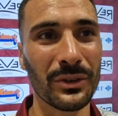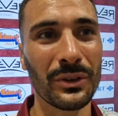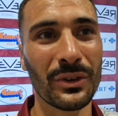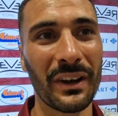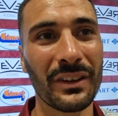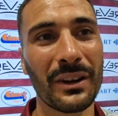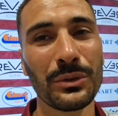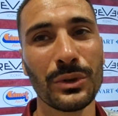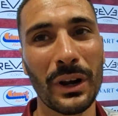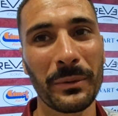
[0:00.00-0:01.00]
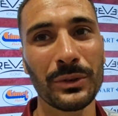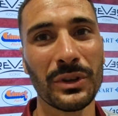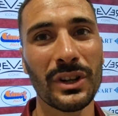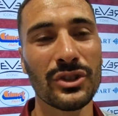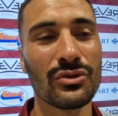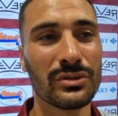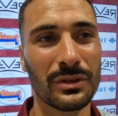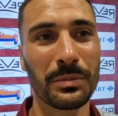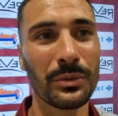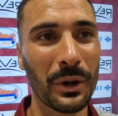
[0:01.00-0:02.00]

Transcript: non aver avuto la maturità giusta oppure